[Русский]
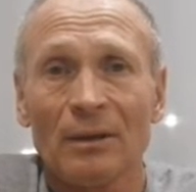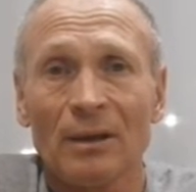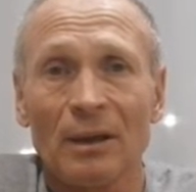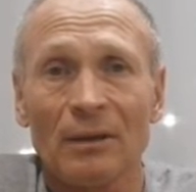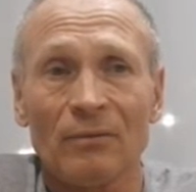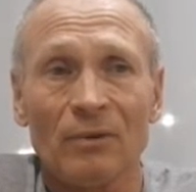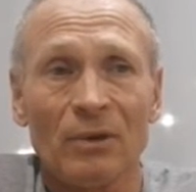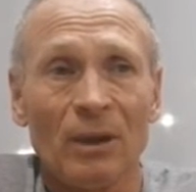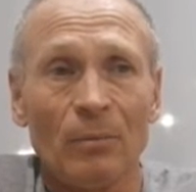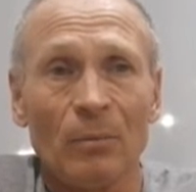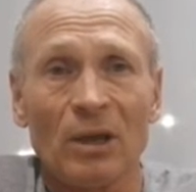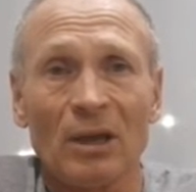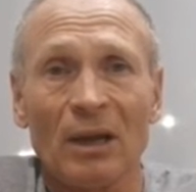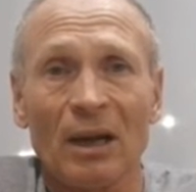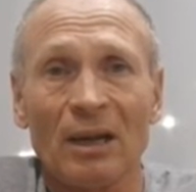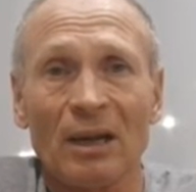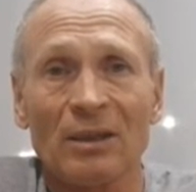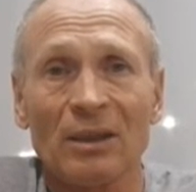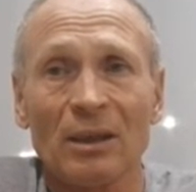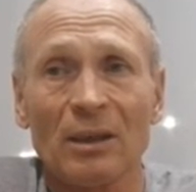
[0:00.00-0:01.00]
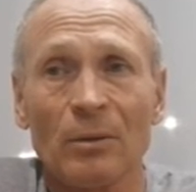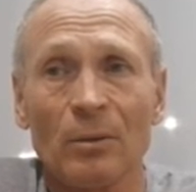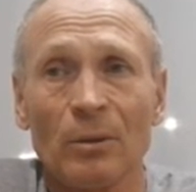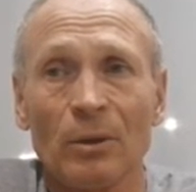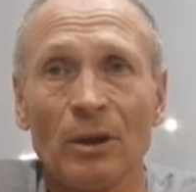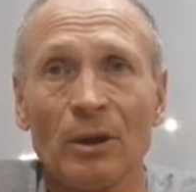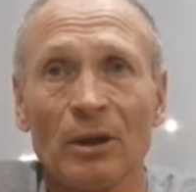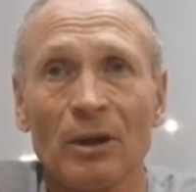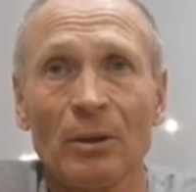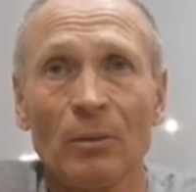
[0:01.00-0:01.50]
над всеми
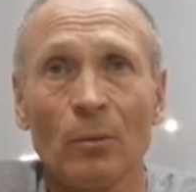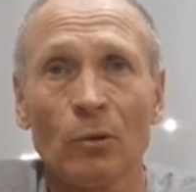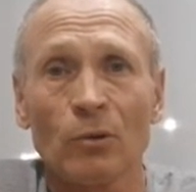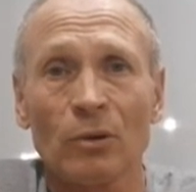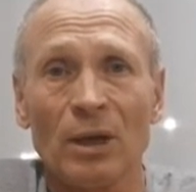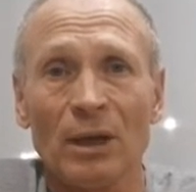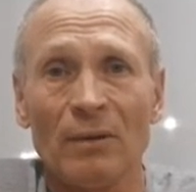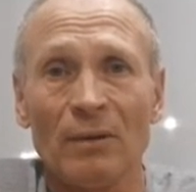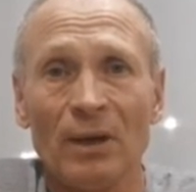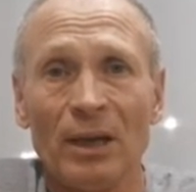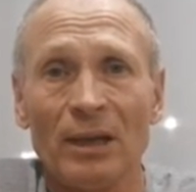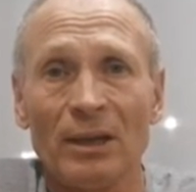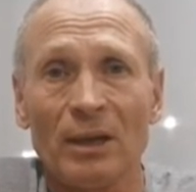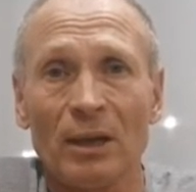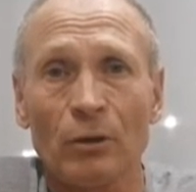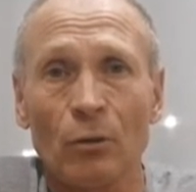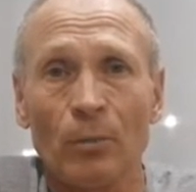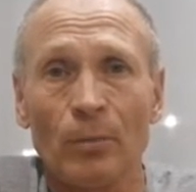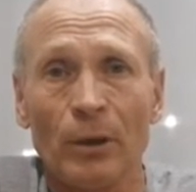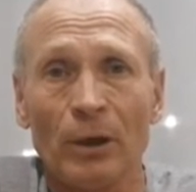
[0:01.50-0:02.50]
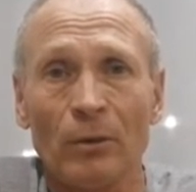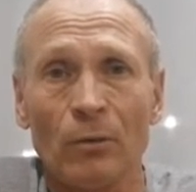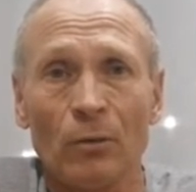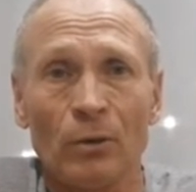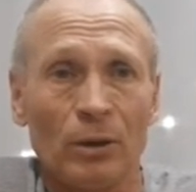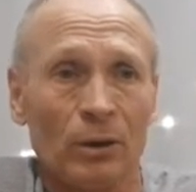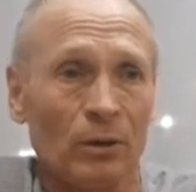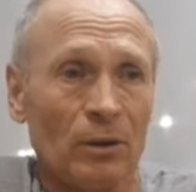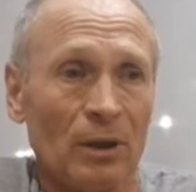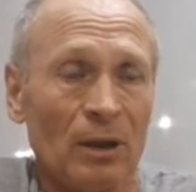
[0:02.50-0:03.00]
гражданами. К нему заявление, кто
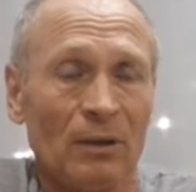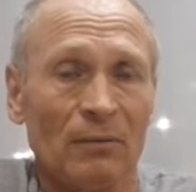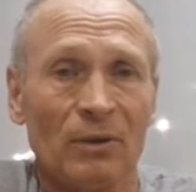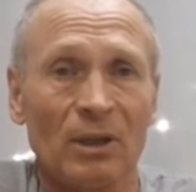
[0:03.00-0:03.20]
приносит,